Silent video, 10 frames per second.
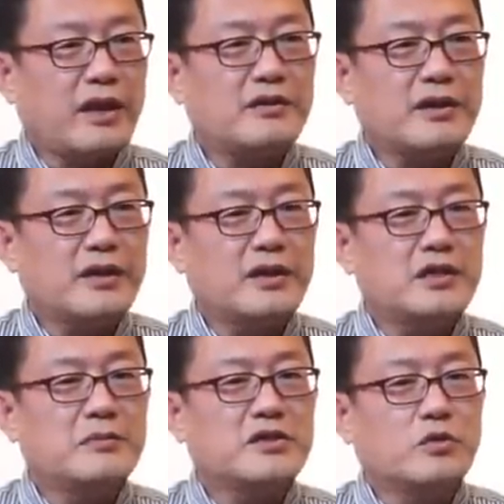태극의
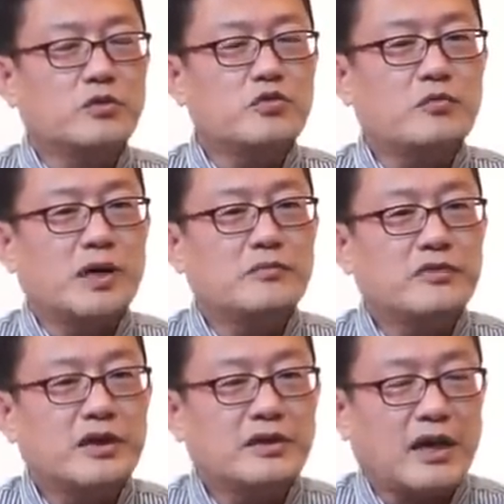하나님에서 우주
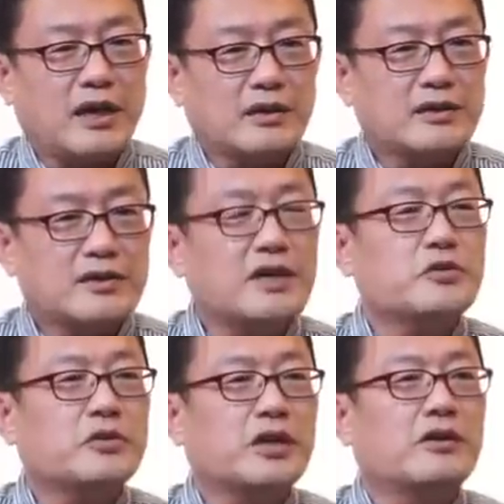만물이 다
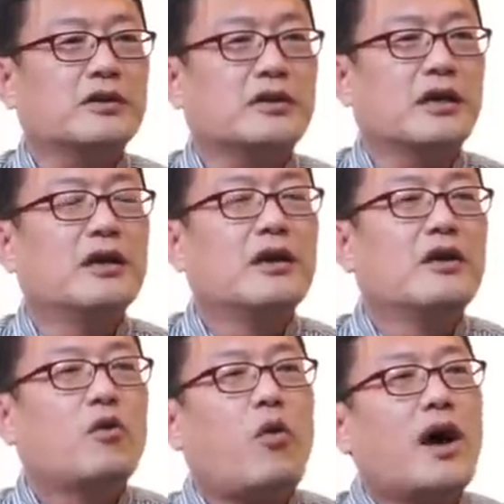창조돼 나왔다.
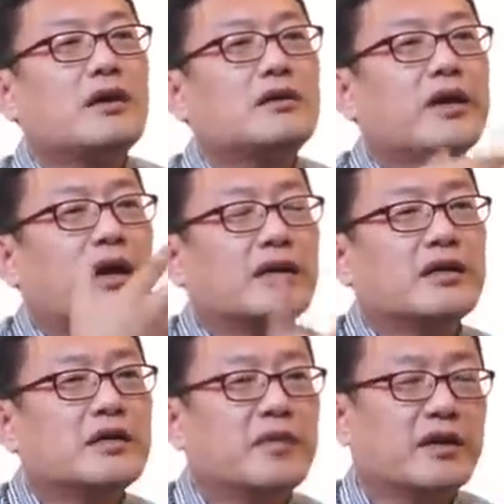황극의
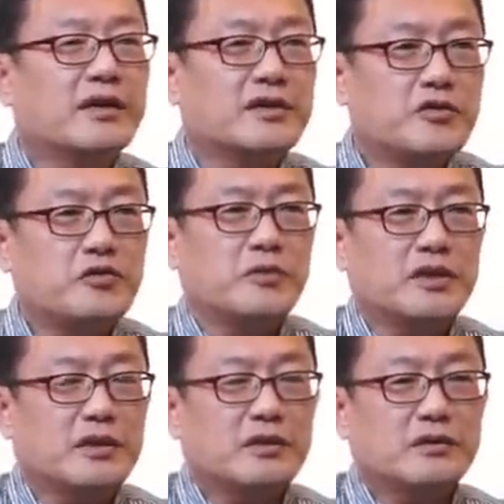하나님 얘기까지 해줍니다.